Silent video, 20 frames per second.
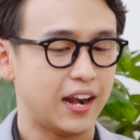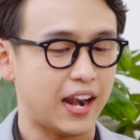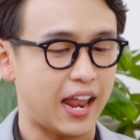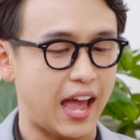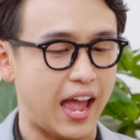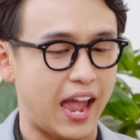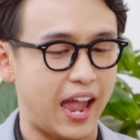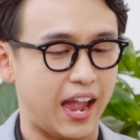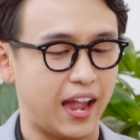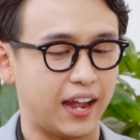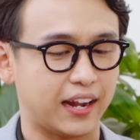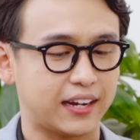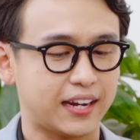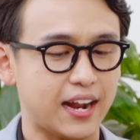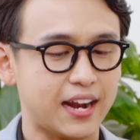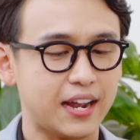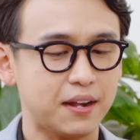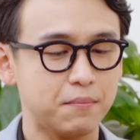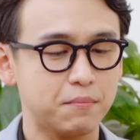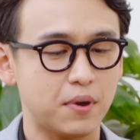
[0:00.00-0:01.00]
là
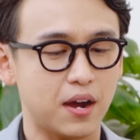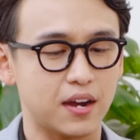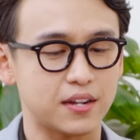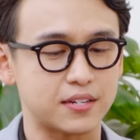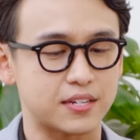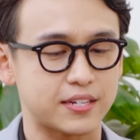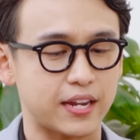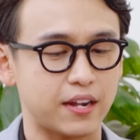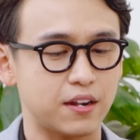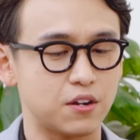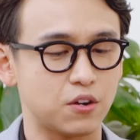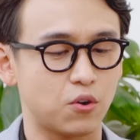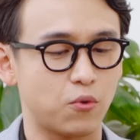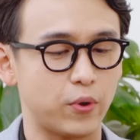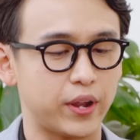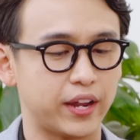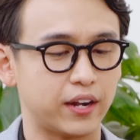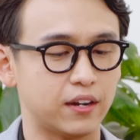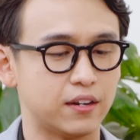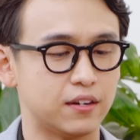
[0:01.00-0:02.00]
các khách mời sẽ được
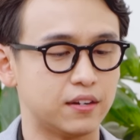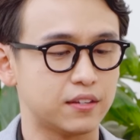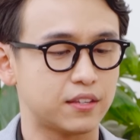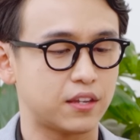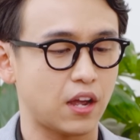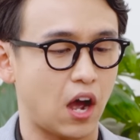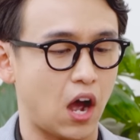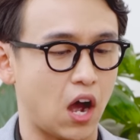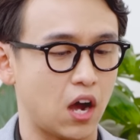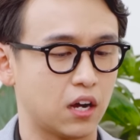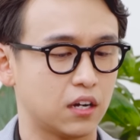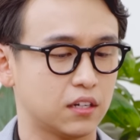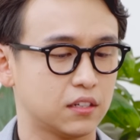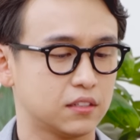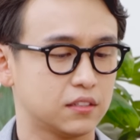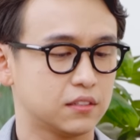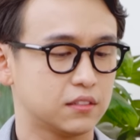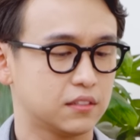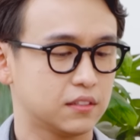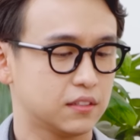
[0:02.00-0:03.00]
quyền lựa
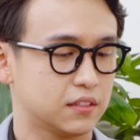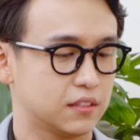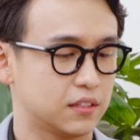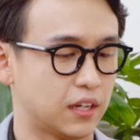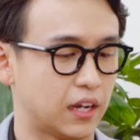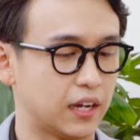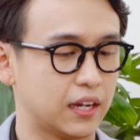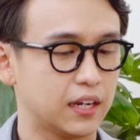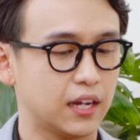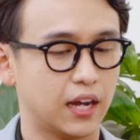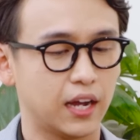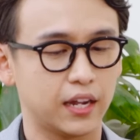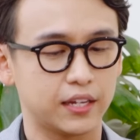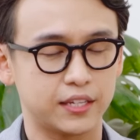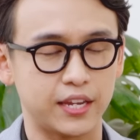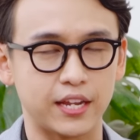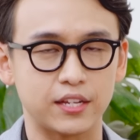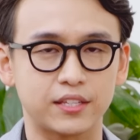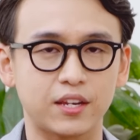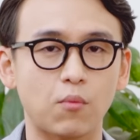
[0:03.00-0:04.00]
chọn những
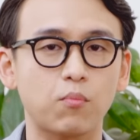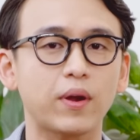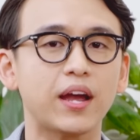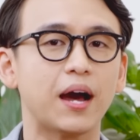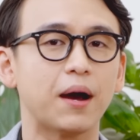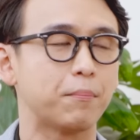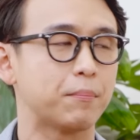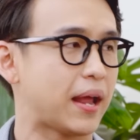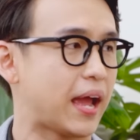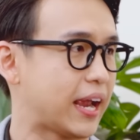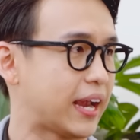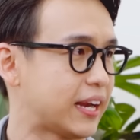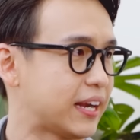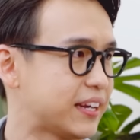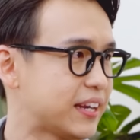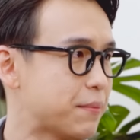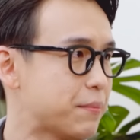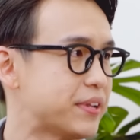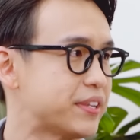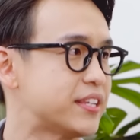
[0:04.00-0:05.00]
gì trong cái hộp này
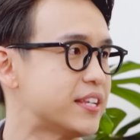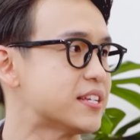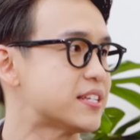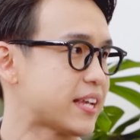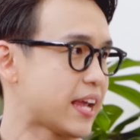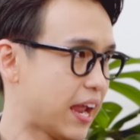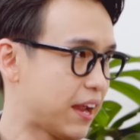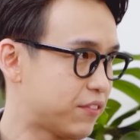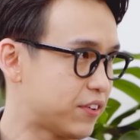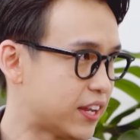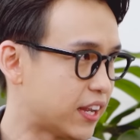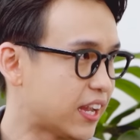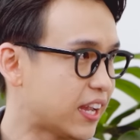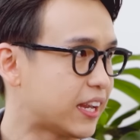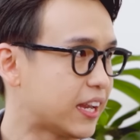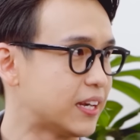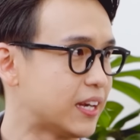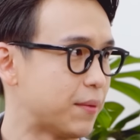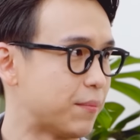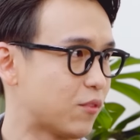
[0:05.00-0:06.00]
để mà chia sẻ về những
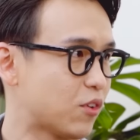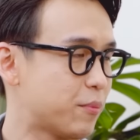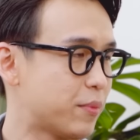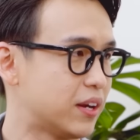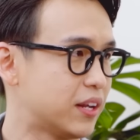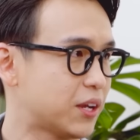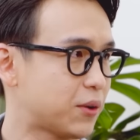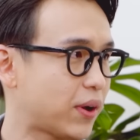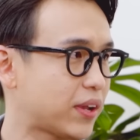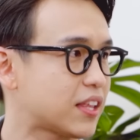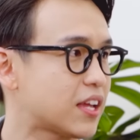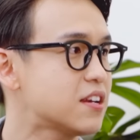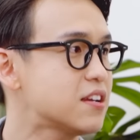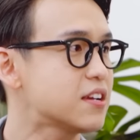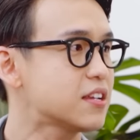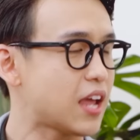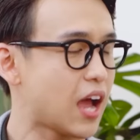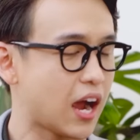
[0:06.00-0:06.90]
cái kỷ niệm của mình liên quan tới nước